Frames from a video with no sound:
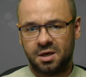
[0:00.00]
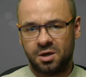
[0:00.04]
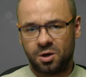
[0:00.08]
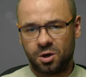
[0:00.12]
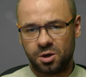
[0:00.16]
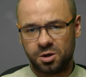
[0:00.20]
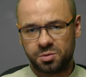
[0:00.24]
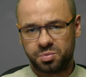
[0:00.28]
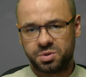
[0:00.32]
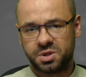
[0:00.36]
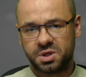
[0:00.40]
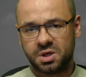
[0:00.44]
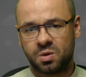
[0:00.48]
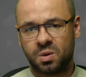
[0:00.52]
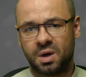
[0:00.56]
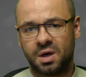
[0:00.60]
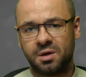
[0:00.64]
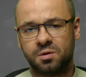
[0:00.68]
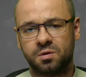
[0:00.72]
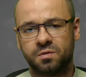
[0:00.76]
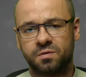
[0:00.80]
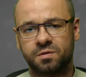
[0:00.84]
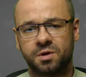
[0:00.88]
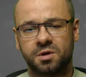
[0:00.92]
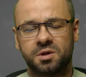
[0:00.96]
Choć
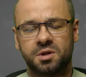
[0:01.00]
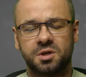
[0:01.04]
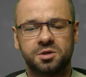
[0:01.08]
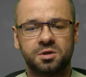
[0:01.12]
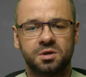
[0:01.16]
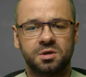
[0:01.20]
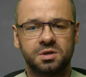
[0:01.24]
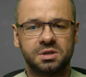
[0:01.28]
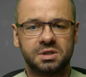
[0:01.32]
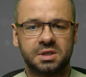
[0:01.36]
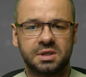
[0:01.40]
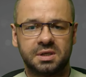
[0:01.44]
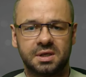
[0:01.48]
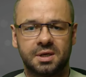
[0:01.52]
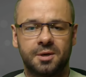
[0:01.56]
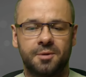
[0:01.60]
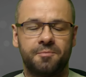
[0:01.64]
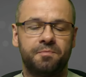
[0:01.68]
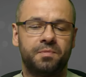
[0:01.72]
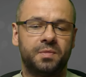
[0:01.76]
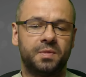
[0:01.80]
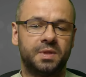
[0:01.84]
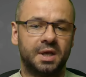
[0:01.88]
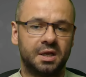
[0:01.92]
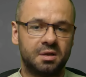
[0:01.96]
przykładów dotyczących
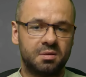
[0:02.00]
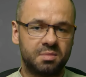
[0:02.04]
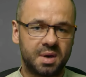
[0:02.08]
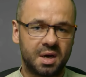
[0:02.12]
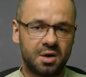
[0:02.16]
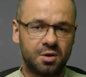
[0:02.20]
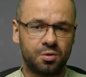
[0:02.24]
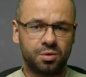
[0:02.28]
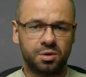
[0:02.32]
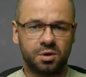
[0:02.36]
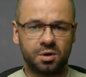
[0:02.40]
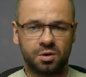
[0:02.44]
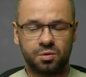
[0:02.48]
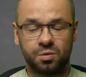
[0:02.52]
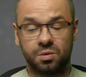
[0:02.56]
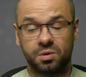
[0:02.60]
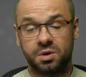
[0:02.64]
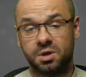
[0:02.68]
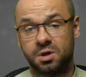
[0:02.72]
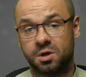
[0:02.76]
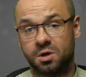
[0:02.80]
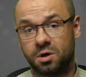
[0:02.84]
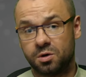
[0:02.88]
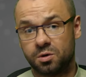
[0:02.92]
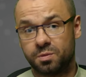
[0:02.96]
nadmiaru jodu
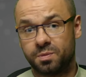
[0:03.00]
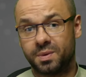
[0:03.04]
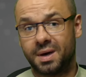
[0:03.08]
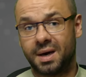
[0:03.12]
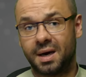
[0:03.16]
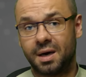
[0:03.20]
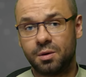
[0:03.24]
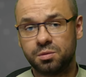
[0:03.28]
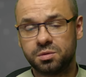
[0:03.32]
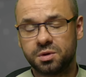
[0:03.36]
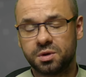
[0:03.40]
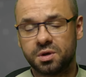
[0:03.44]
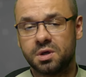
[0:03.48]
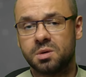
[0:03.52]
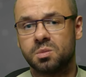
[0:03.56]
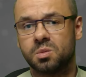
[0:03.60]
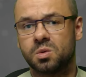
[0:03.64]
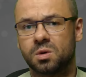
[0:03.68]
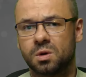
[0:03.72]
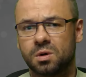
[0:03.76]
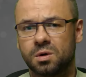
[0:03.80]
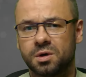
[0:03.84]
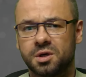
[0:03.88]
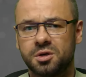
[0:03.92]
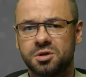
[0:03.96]
i chorób
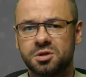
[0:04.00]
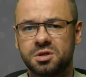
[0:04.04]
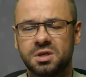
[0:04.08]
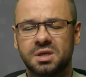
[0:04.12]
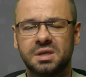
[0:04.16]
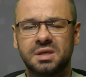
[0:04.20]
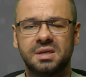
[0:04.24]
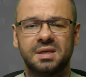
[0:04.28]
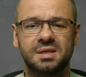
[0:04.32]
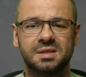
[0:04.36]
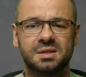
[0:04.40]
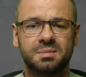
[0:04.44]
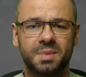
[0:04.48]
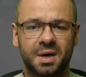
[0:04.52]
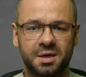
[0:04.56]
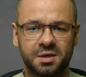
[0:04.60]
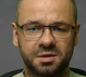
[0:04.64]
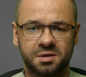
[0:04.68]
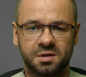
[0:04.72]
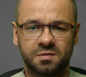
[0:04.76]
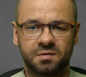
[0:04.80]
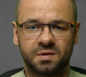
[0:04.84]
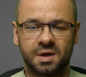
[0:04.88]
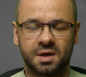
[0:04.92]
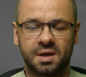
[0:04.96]
autoimmunologicznych jest
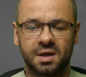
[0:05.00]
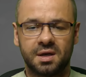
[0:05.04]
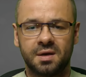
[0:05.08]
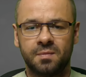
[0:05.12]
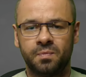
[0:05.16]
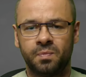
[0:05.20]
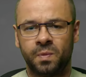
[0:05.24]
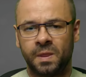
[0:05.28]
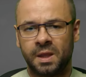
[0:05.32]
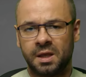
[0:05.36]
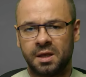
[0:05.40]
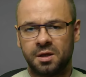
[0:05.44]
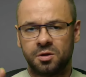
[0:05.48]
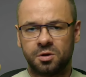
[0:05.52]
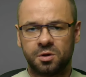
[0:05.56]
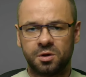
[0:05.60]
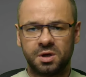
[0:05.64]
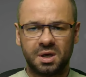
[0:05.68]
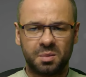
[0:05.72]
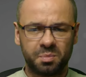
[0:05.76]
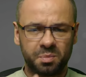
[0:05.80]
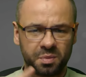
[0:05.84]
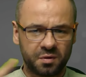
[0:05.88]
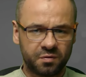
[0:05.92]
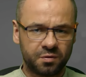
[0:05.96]
bardzo wiele, to
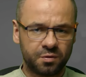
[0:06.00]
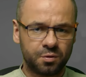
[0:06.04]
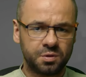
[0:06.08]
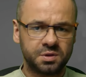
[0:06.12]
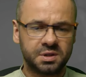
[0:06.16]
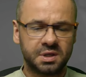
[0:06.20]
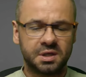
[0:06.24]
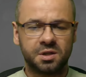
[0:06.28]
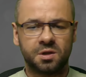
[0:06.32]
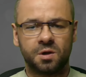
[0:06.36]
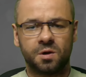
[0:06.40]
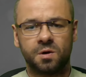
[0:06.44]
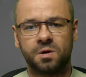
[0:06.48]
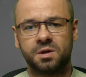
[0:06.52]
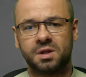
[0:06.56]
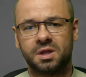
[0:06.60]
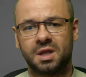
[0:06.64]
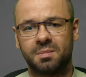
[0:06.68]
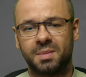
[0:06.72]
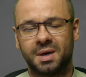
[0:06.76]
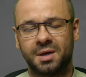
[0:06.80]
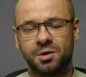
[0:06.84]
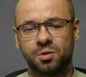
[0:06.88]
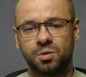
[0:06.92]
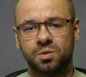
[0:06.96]
ja powrócę do
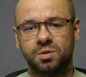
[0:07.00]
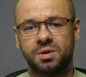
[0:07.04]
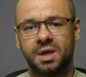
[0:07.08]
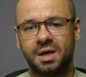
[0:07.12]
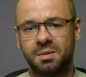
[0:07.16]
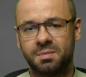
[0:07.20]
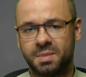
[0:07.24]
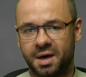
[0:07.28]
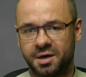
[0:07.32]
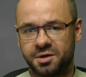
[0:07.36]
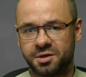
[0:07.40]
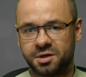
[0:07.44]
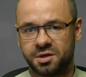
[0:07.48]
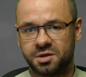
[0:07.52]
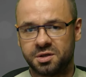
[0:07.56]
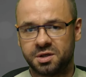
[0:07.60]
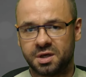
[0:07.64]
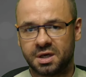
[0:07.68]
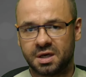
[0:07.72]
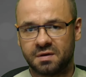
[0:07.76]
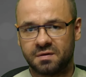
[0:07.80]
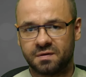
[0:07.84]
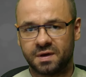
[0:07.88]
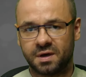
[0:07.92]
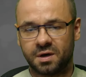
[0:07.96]
tematu najbardziej
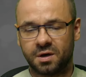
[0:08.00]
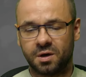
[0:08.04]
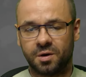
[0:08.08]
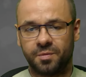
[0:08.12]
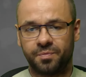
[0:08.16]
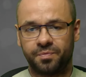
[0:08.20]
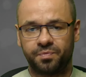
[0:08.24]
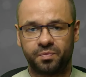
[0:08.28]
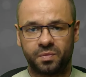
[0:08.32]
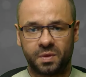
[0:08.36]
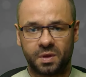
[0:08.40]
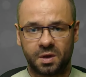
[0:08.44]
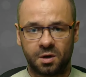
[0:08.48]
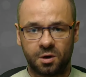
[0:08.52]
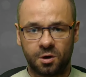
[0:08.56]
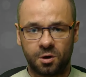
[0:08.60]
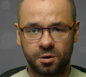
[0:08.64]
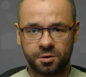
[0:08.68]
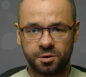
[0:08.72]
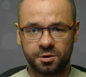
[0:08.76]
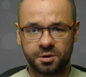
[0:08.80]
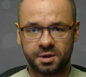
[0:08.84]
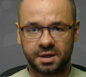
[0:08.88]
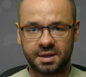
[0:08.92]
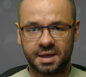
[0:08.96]
ciekawego.
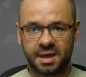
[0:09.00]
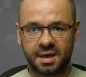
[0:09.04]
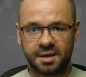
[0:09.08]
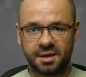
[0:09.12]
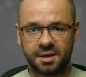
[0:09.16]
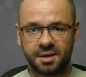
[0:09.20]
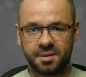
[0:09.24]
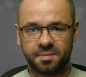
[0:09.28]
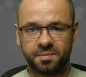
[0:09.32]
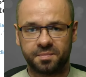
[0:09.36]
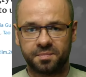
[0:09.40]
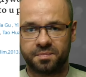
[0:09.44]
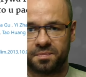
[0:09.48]
Oto te dane.